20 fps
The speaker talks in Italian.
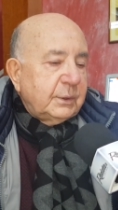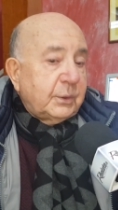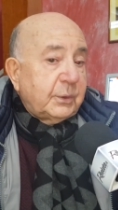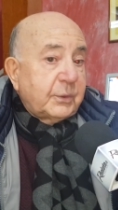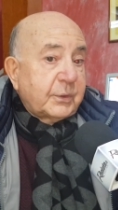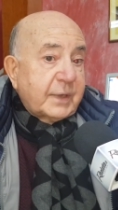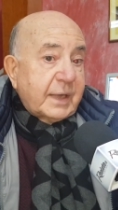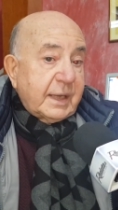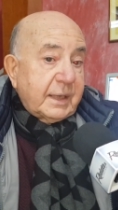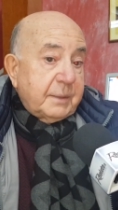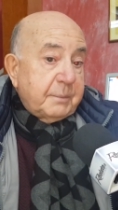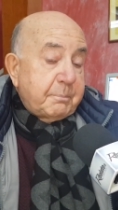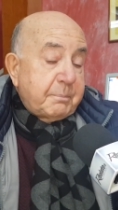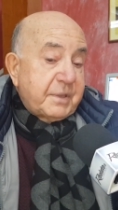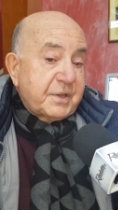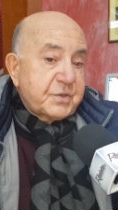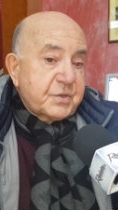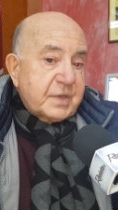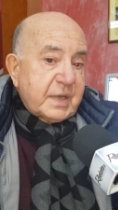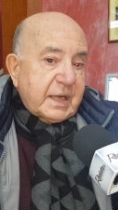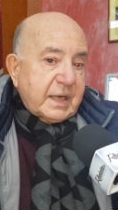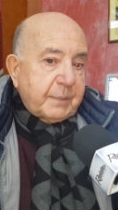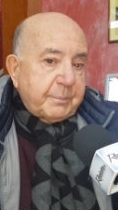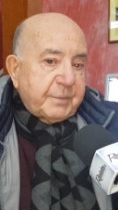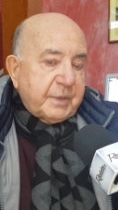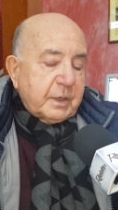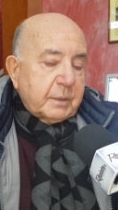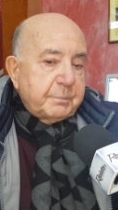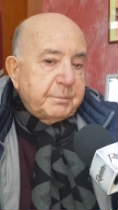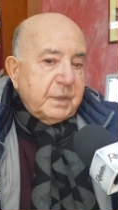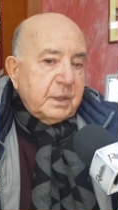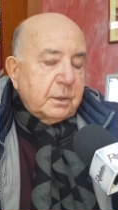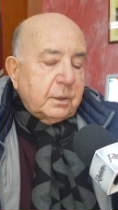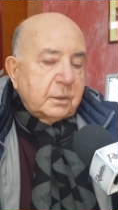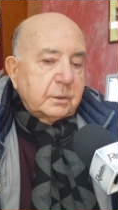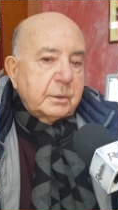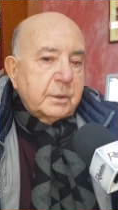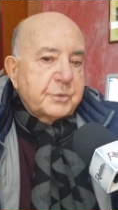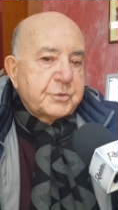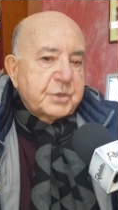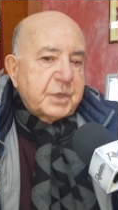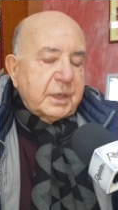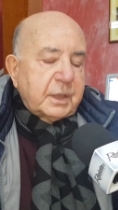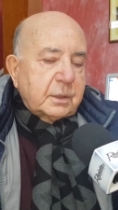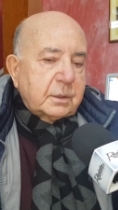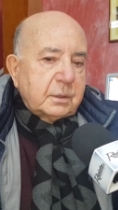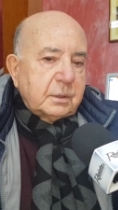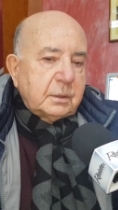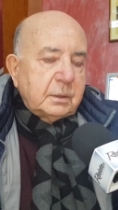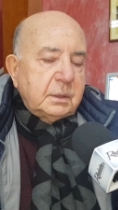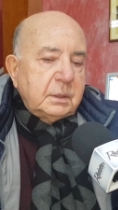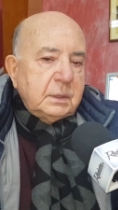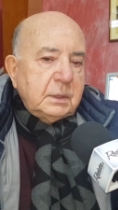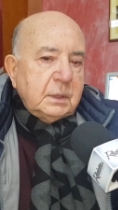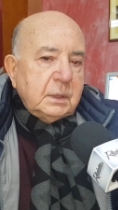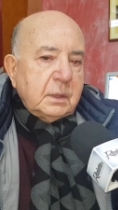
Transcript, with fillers: Ora, passare per bigotto, certo,